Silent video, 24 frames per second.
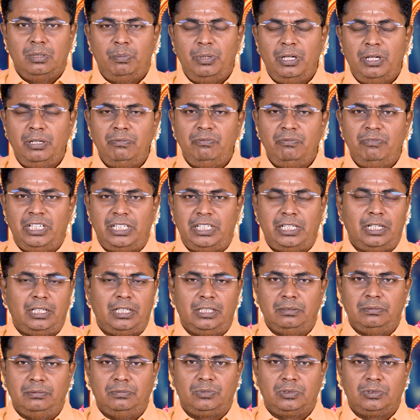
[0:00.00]
பெரும்
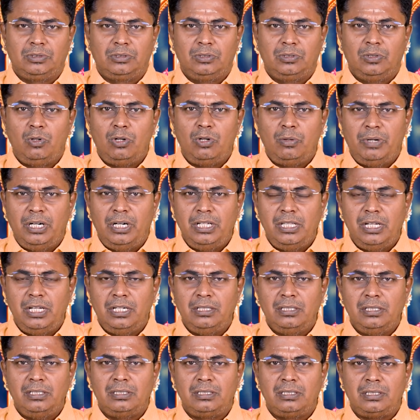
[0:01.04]
வெற்றிகள் ஒரு மனிதன்